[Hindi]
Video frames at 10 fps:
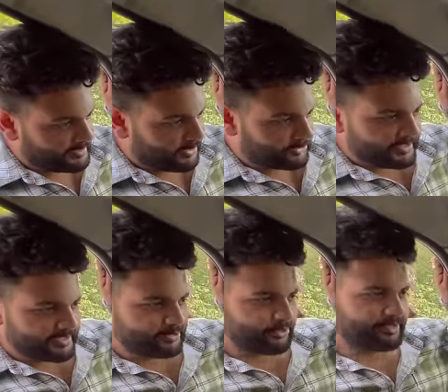क्या होता है
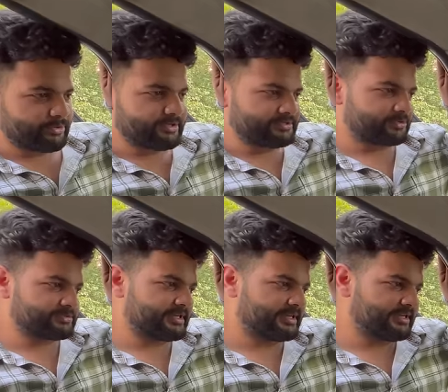कि कोई कोई
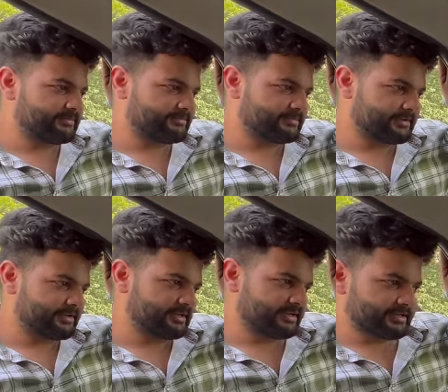सोचता है कि
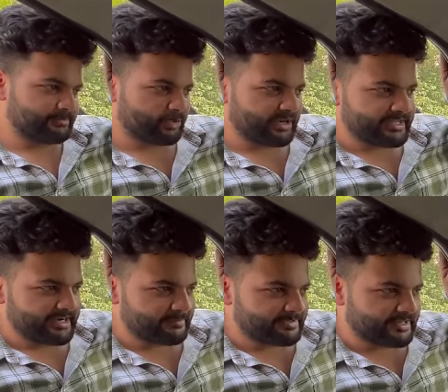पुरानी
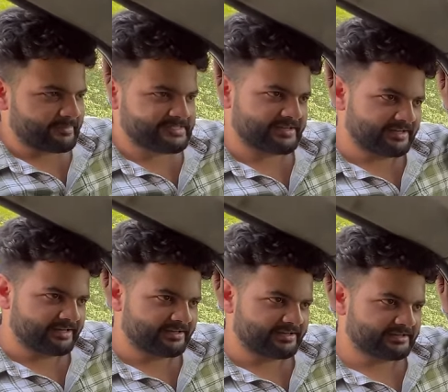गाड़ी में इतना पैसा नहीं
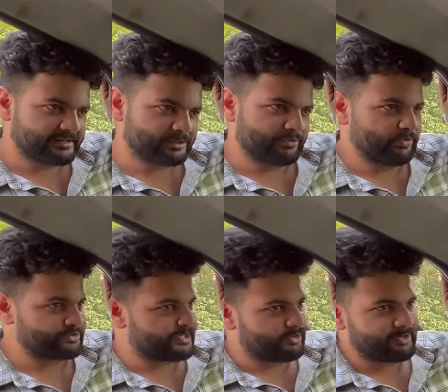लगाना हाँ। तो वो
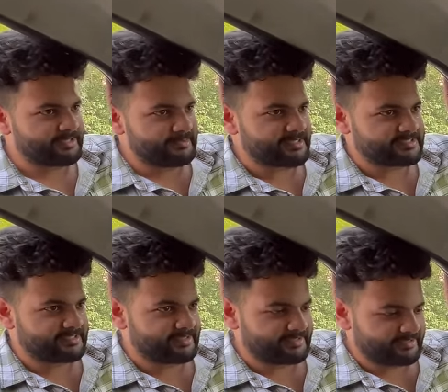उसके अकॉर्डिंगली पैसे
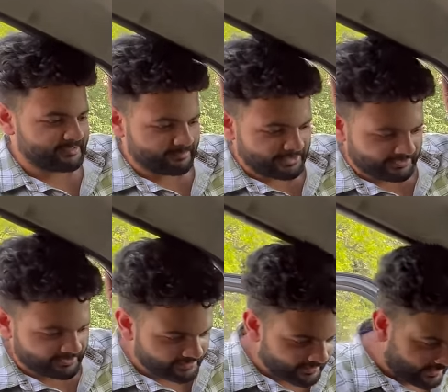लगाते हैं हाँ। बताते
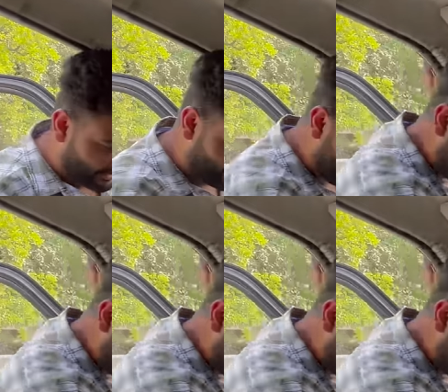हैं अब ये